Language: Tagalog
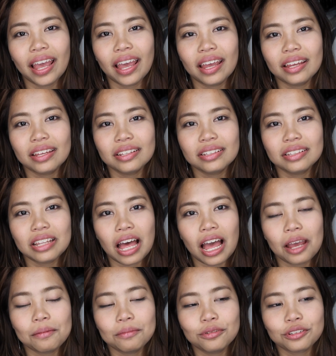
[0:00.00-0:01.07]
And
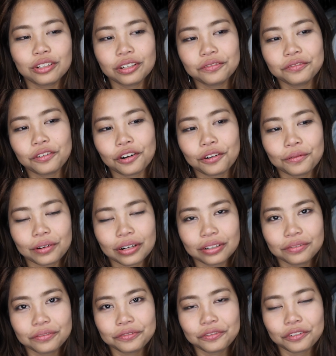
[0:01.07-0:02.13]
I'm looking forward
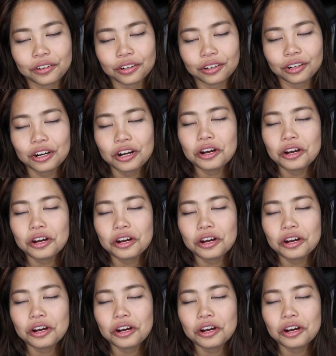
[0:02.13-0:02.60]
for